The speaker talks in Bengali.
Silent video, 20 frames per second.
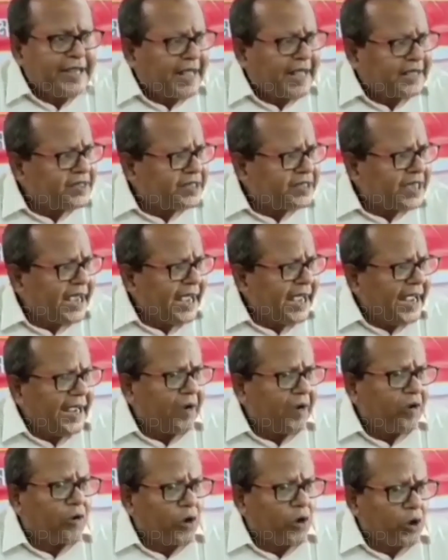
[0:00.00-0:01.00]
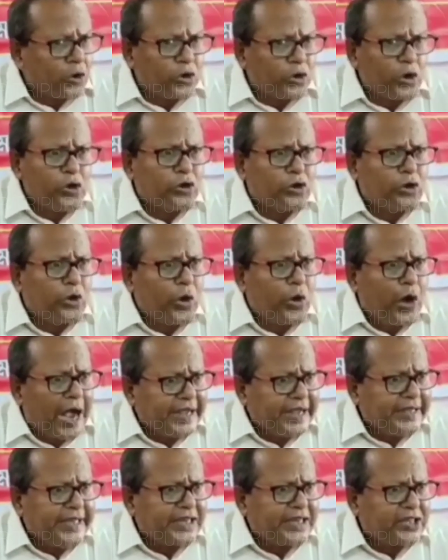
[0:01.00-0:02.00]
এই রাজ্যে গণতন্ত্র
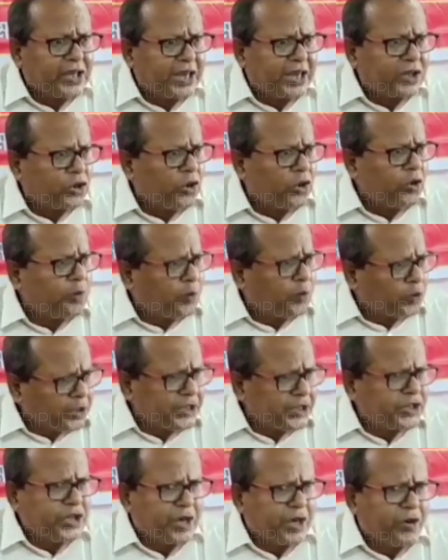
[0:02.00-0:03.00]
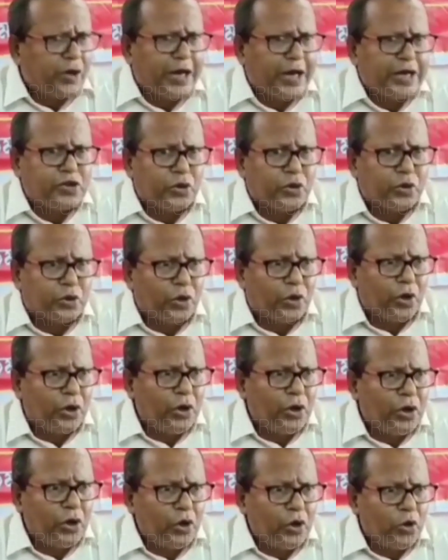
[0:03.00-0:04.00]
আইনের শাসন প্রতিষ্ঠা করার জন্য
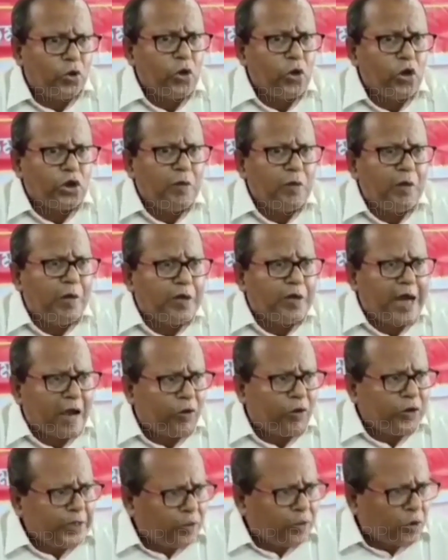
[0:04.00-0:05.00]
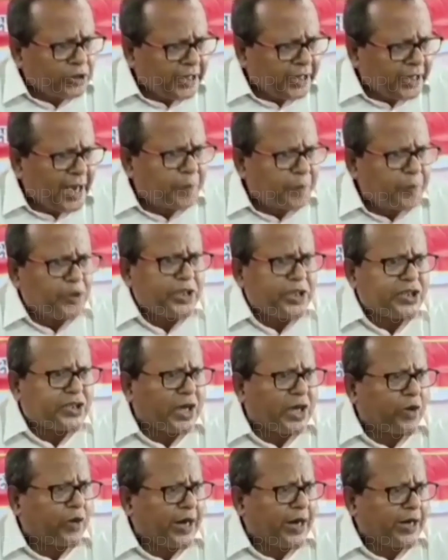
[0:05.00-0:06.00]
ন্যূনতম নাগরিক অধিকার
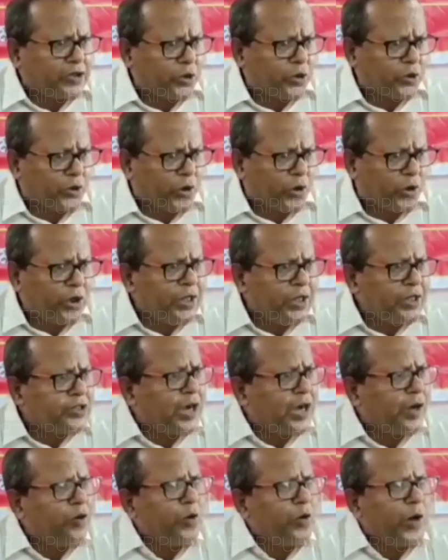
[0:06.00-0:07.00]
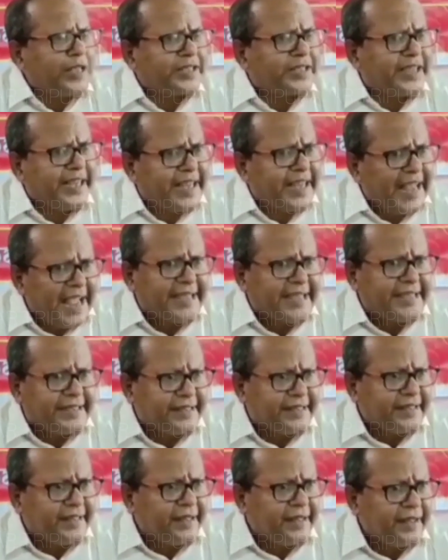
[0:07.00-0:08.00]
প্রতিষ্ঠা করার জন্য যেগুলো আজকে নেই
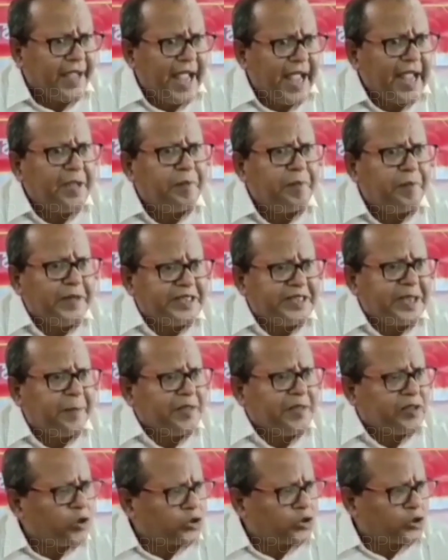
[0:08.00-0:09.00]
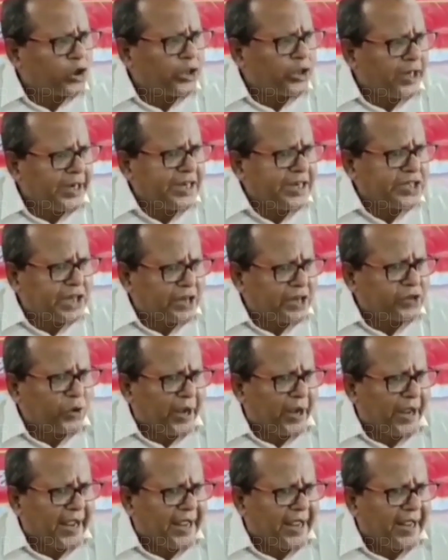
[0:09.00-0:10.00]
এই বিজেপি জোট সরকারের
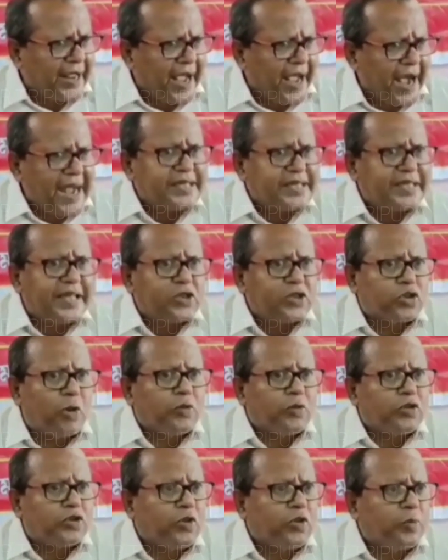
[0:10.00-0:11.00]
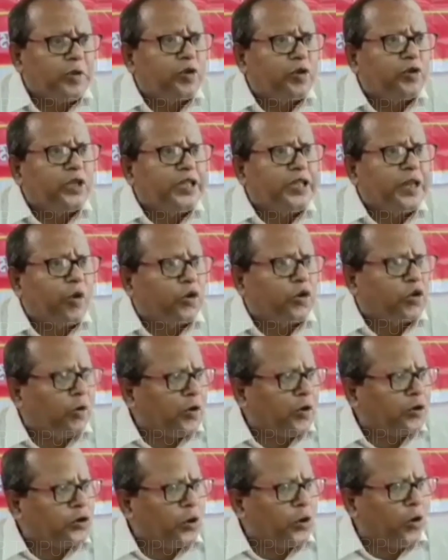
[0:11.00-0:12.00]
শাসনে আজকে সমস্ত বিরোধীদের
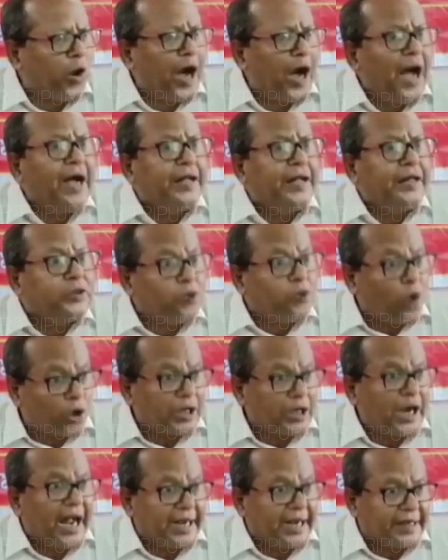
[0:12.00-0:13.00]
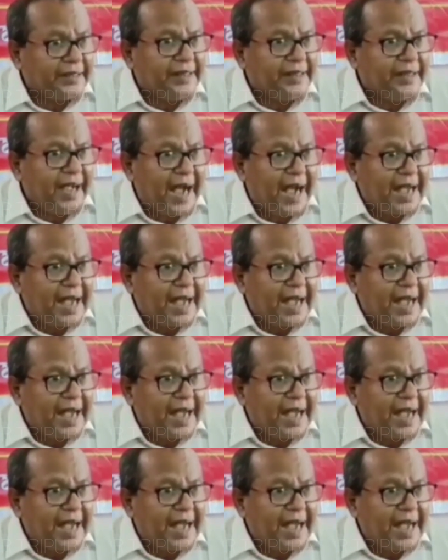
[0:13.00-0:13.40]
ঐক্যবদ্ধ হওয়া দরকার